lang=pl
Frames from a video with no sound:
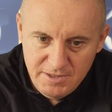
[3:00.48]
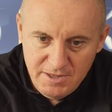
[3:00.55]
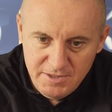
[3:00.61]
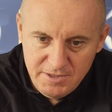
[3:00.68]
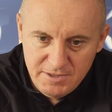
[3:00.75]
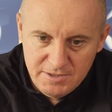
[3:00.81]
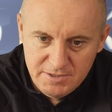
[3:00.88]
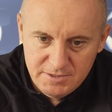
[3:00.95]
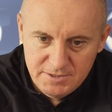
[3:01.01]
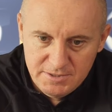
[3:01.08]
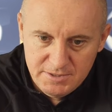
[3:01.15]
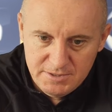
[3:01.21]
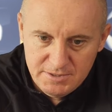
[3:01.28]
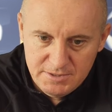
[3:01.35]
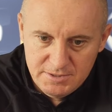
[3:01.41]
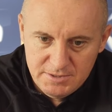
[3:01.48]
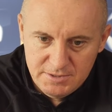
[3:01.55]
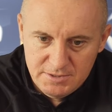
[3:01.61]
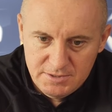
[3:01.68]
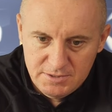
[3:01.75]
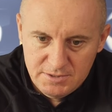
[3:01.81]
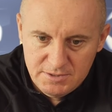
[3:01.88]
dla nich e,
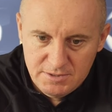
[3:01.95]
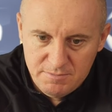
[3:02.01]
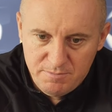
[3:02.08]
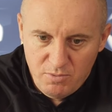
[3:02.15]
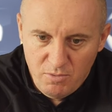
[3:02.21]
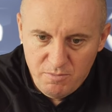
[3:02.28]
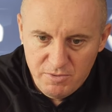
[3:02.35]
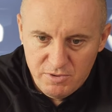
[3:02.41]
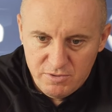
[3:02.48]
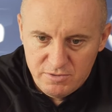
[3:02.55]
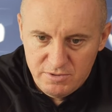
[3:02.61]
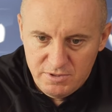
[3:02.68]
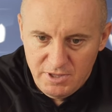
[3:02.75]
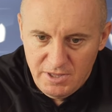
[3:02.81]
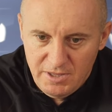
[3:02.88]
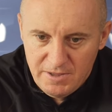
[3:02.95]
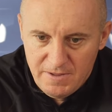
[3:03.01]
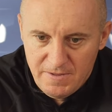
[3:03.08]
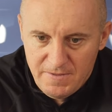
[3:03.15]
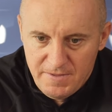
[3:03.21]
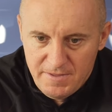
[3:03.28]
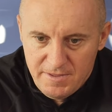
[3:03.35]
e, pomyślnie.
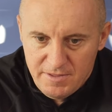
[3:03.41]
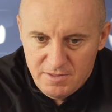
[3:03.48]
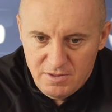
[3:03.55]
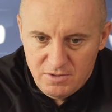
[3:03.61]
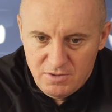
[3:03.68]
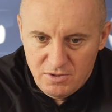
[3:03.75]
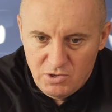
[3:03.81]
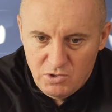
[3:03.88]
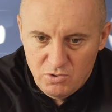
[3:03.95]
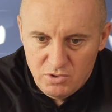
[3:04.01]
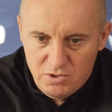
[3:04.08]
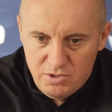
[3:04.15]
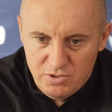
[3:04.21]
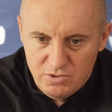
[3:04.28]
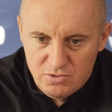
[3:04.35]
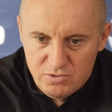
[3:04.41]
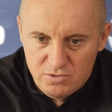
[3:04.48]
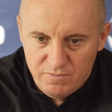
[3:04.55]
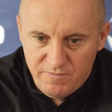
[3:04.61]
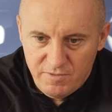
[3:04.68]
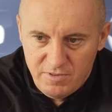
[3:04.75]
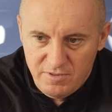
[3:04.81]
Dlatego
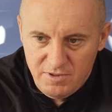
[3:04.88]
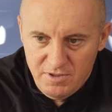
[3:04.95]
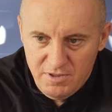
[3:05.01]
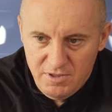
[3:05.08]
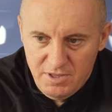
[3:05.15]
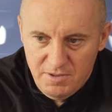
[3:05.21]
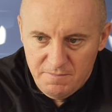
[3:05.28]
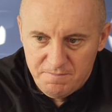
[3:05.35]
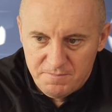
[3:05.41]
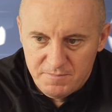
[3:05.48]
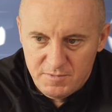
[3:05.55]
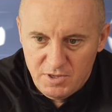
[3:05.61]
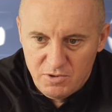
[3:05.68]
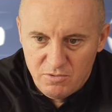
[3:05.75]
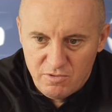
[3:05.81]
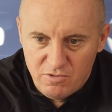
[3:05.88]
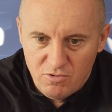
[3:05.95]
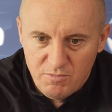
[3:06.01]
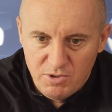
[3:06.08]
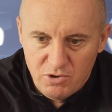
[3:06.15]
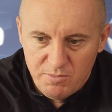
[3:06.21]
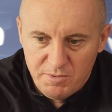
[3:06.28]
też w ocenie tego,
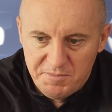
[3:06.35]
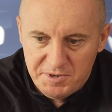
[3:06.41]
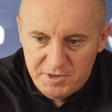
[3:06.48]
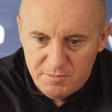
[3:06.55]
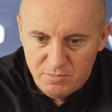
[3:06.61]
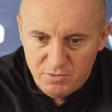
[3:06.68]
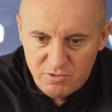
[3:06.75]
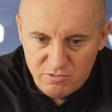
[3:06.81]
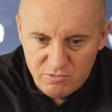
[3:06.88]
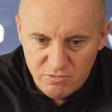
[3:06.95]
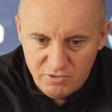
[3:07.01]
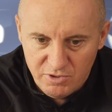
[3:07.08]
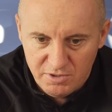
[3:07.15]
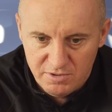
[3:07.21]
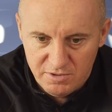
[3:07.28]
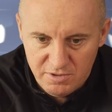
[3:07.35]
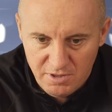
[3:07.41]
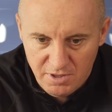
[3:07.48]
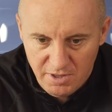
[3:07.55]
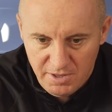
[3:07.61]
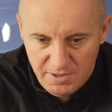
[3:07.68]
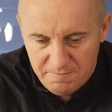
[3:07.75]
co my robimy na boisku, nigdy
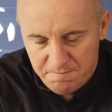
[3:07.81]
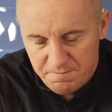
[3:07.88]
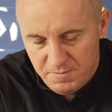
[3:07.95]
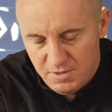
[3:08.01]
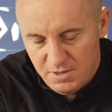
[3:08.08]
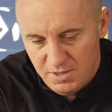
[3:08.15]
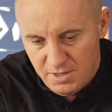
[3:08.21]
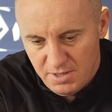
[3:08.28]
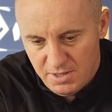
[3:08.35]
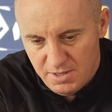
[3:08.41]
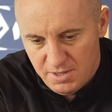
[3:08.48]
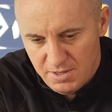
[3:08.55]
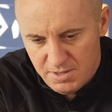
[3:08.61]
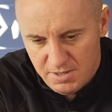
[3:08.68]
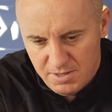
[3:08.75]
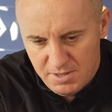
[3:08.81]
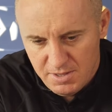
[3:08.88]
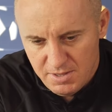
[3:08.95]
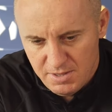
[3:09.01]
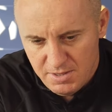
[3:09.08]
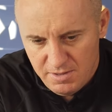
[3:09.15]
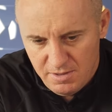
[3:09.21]
nie, nie,
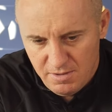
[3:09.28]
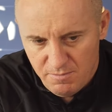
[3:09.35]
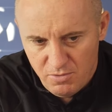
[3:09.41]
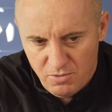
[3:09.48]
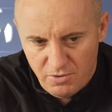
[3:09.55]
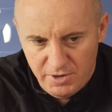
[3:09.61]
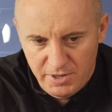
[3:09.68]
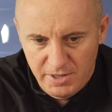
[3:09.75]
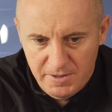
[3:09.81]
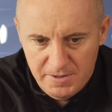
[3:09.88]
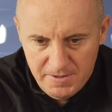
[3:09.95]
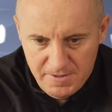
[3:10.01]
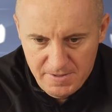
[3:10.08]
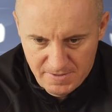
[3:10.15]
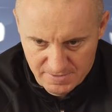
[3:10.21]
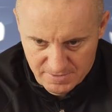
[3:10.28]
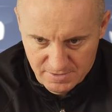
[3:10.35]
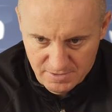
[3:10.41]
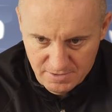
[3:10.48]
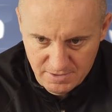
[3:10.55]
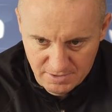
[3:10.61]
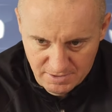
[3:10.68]
nie biorę
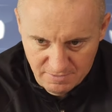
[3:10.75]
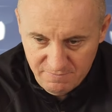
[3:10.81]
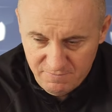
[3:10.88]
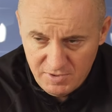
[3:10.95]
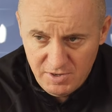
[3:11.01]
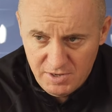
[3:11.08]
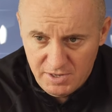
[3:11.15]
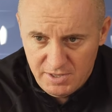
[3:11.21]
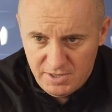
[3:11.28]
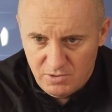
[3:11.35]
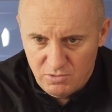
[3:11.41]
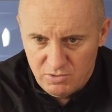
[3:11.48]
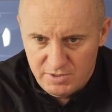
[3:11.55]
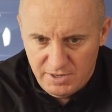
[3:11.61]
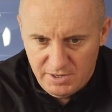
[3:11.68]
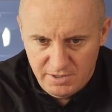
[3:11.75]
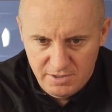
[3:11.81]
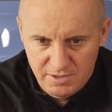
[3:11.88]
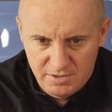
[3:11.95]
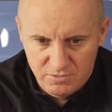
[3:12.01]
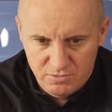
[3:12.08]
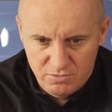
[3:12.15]
wynik jako
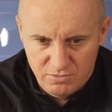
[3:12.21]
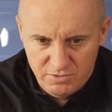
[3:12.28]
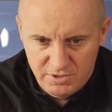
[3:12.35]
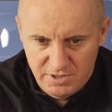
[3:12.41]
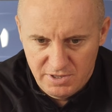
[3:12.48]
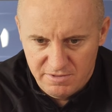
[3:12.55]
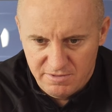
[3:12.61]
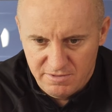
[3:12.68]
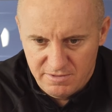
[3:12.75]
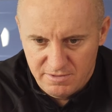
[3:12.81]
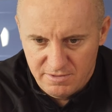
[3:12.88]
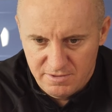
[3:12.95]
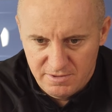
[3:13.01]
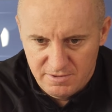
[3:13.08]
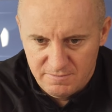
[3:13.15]
taki, który jest